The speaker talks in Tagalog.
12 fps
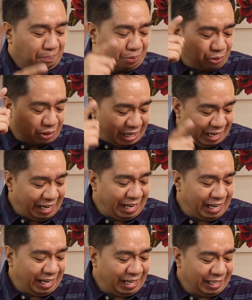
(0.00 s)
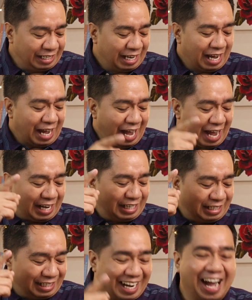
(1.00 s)
purihin
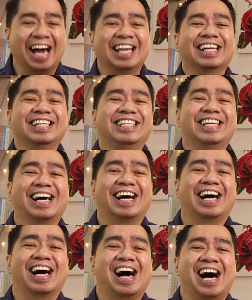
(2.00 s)
ang ngalan niya.